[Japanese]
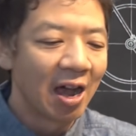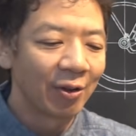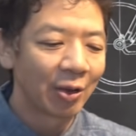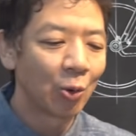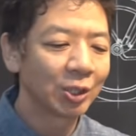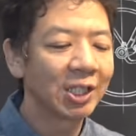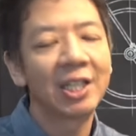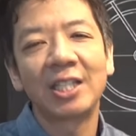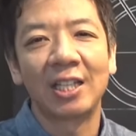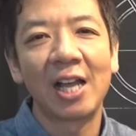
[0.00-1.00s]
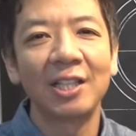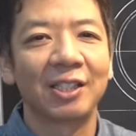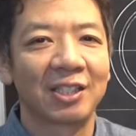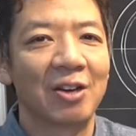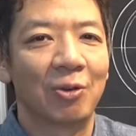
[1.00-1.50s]
あのね、こちらでじゃあ何
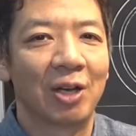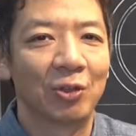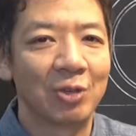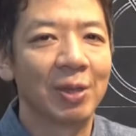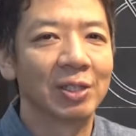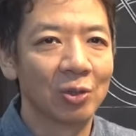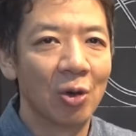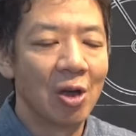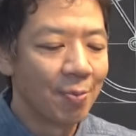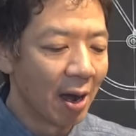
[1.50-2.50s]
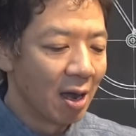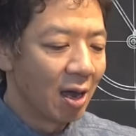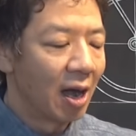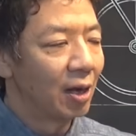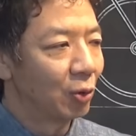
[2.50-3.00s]
に使うのかと言いますと、
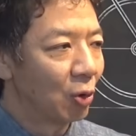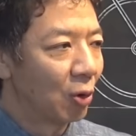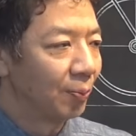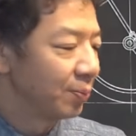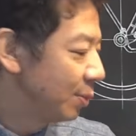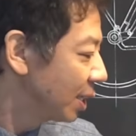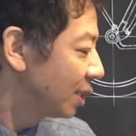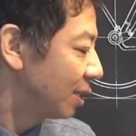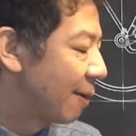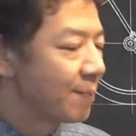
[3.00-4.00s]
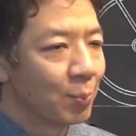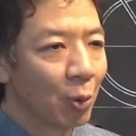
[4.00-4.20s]
まあ、あの、皆さんね、